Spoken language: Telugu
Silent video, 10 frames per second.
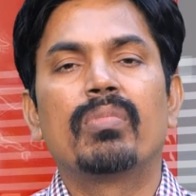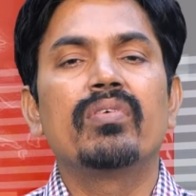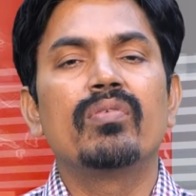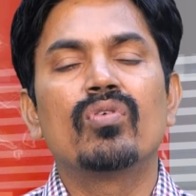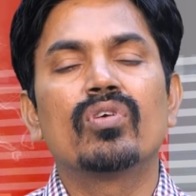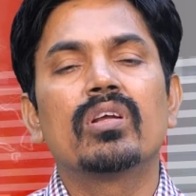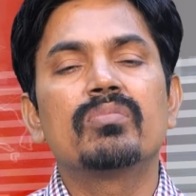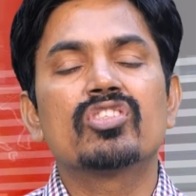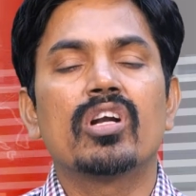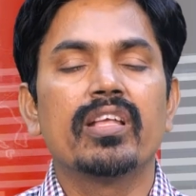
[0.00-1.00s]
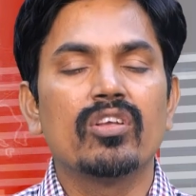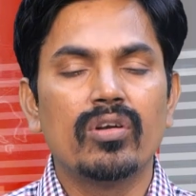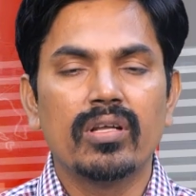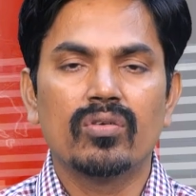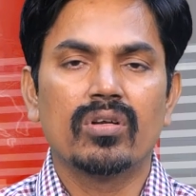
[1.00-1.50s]
మనం ఈ ప్రోగ్రామ్
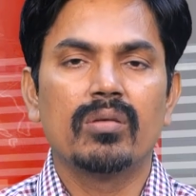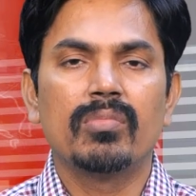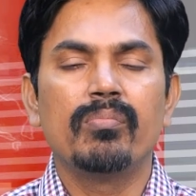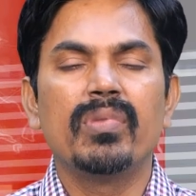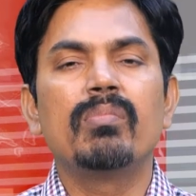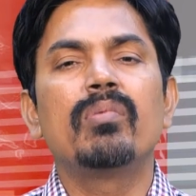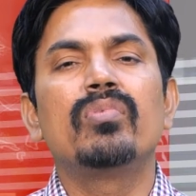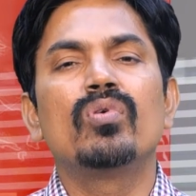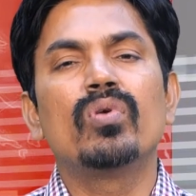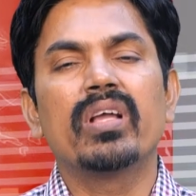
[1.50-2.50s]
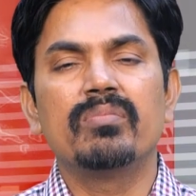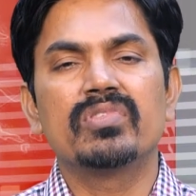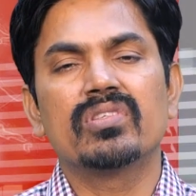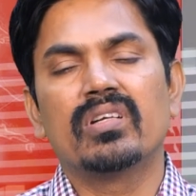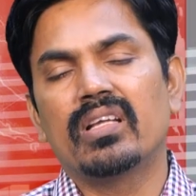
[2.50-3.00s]
స్టార్టింగ్లోనే అనుకున్నాము మినిమం టూ
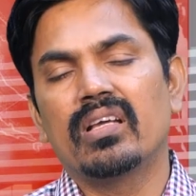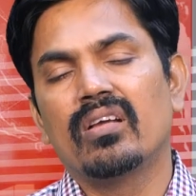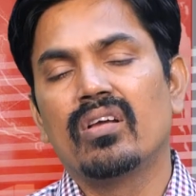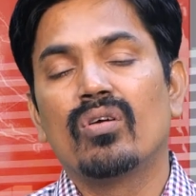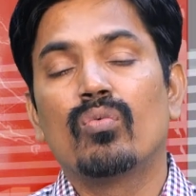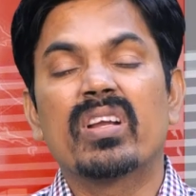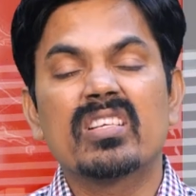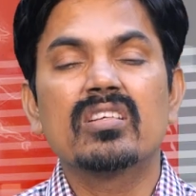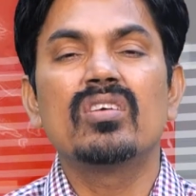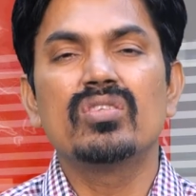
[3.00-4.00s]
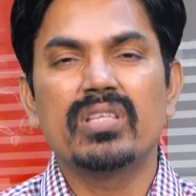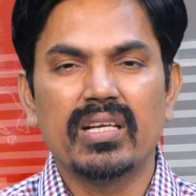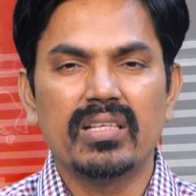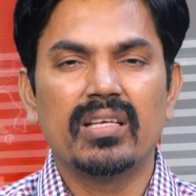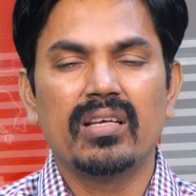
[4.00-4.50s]
టైమ్స్ అంటే వరస్ట్ అంటూ
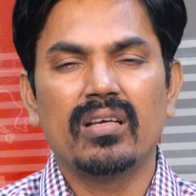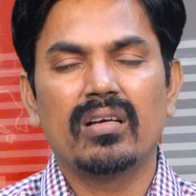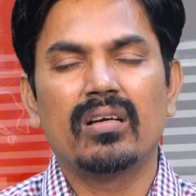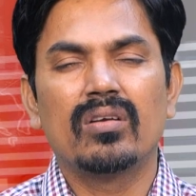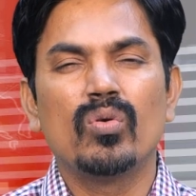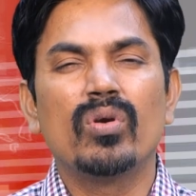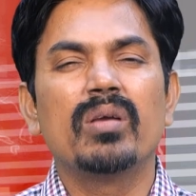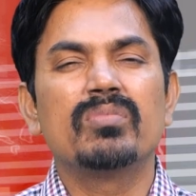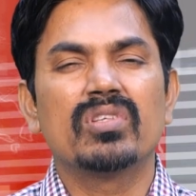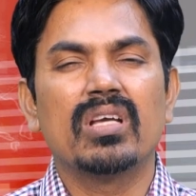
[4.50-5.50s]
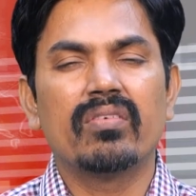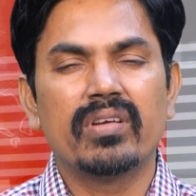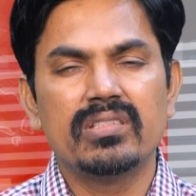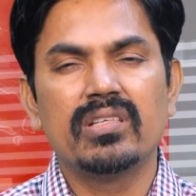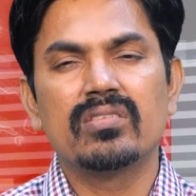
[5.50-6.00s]
జరిగితే టూ టైమ్స్
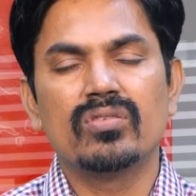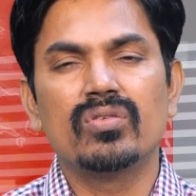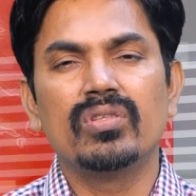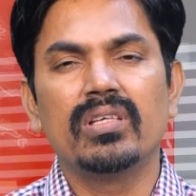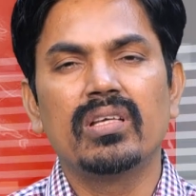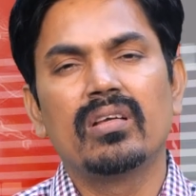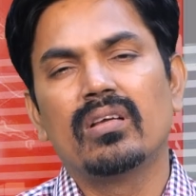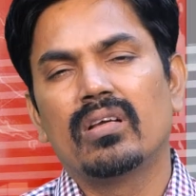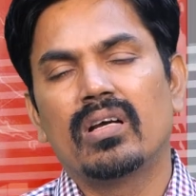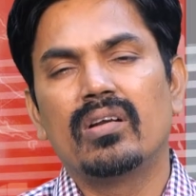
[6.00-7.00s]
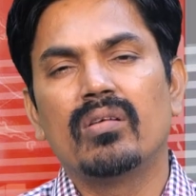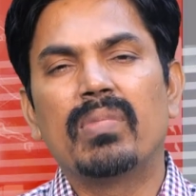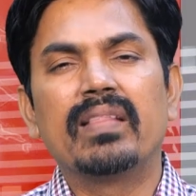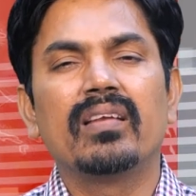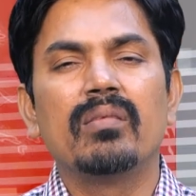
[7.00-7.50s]
యావరేజ్ చేయాల్సి ఉంటుంది అండ్
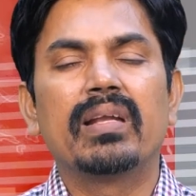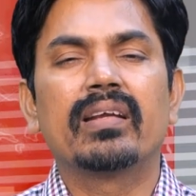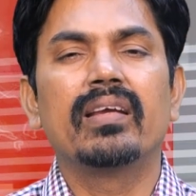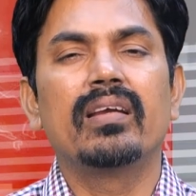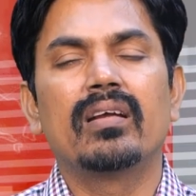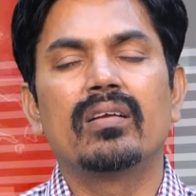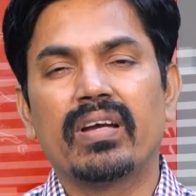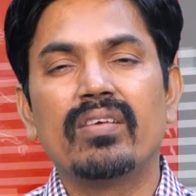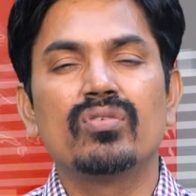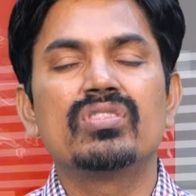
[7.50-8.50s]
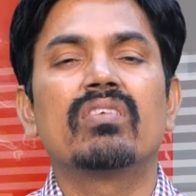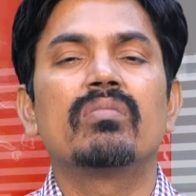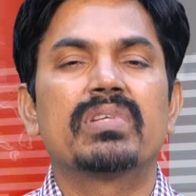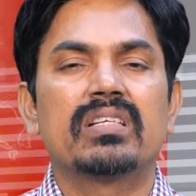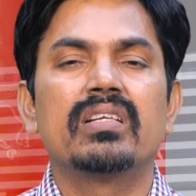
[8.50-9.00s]
మంత్లీ మనకి ఫైవ్ టు
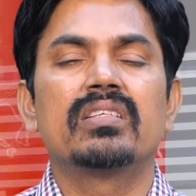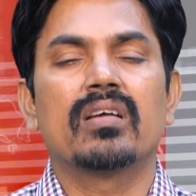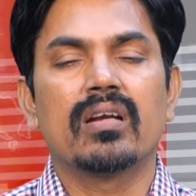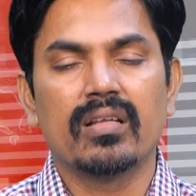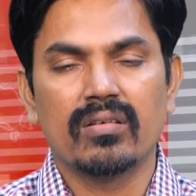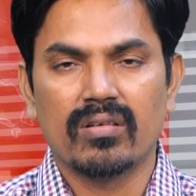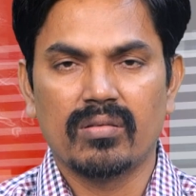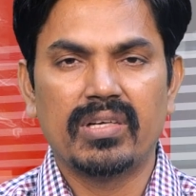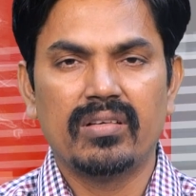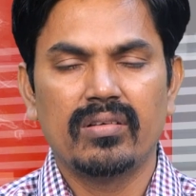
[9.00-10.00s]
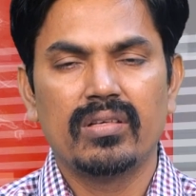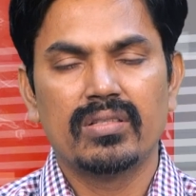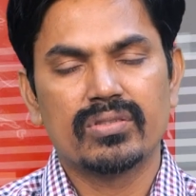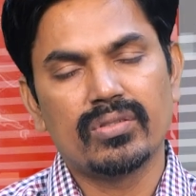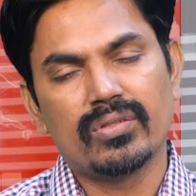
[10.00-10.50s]
సెవెన్ పర్సెంటేజ్ టార్గెట్ అనుకున్నాం మనం
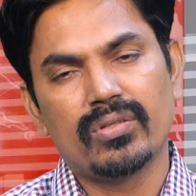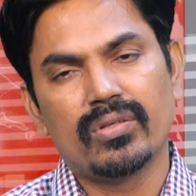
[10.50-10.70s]
సో